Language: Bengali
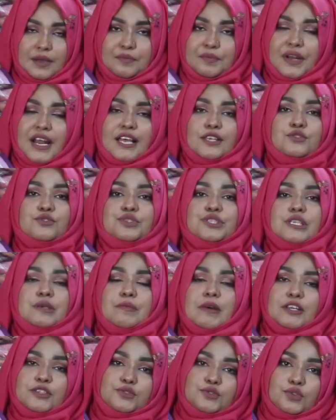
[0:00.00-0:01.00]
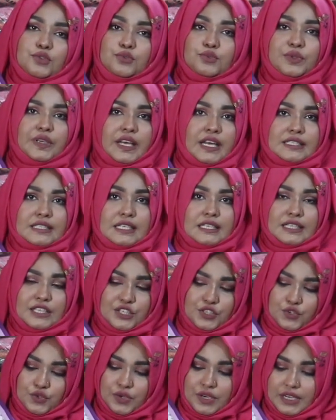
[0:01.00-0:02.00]
প্রাইস হচ্ছে মাত্র দুই
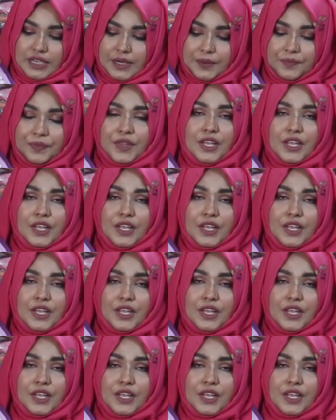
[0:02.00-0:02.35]
টাকা